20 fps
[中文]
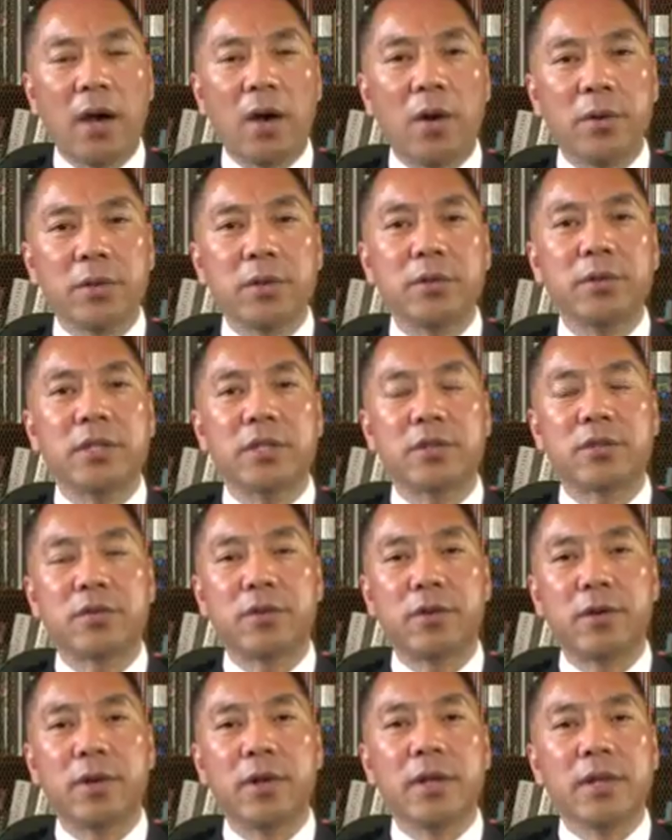奥运会的时
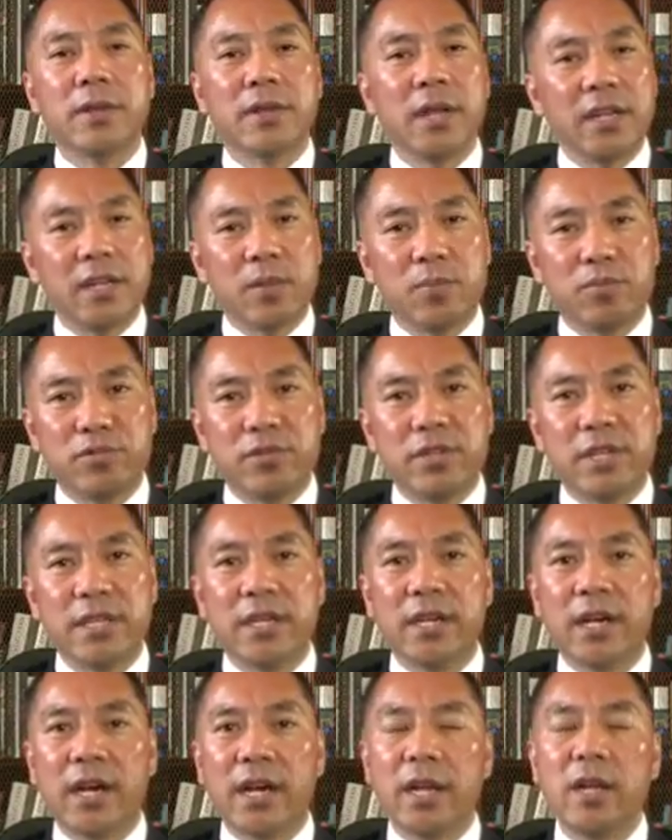候那里不是
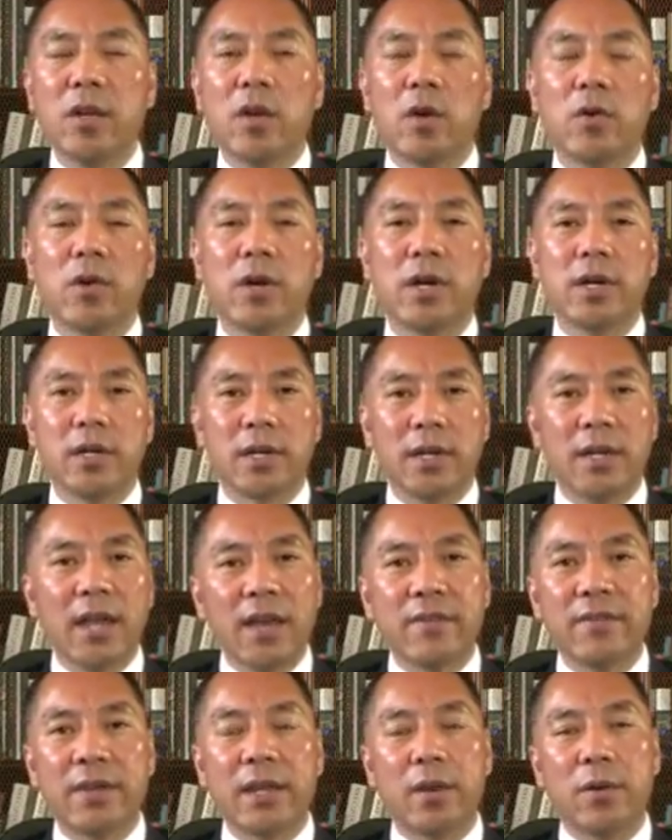一个黑楼和
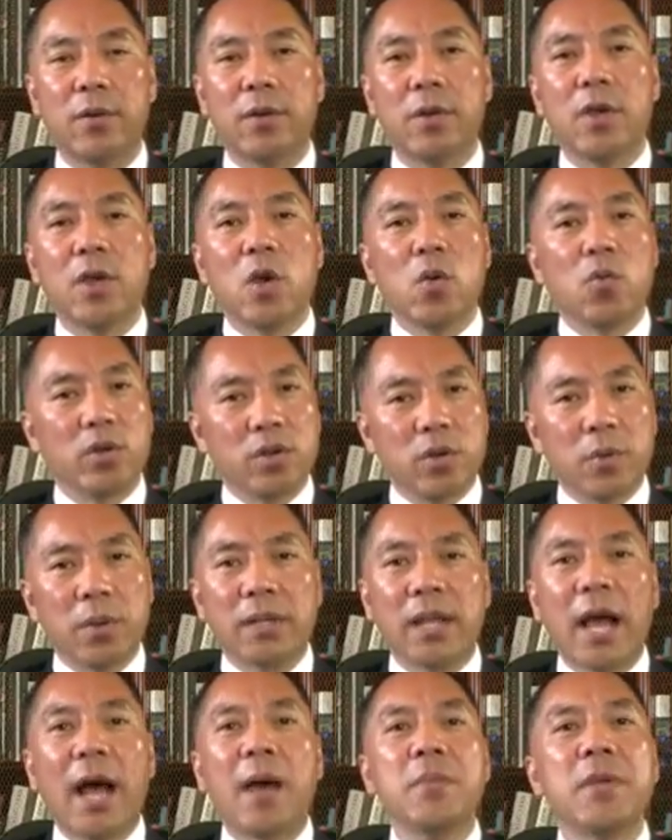烂尾楼？我说我
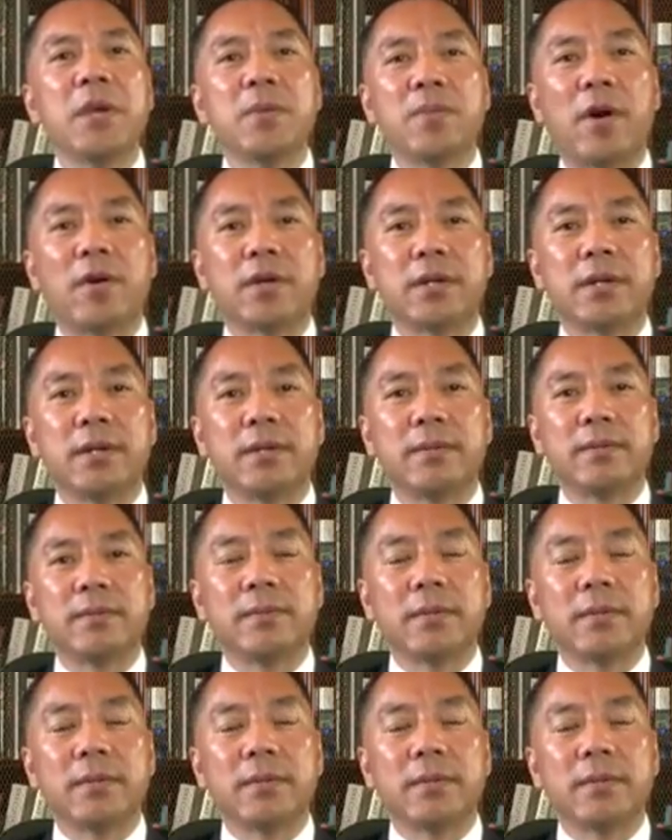拿命保证。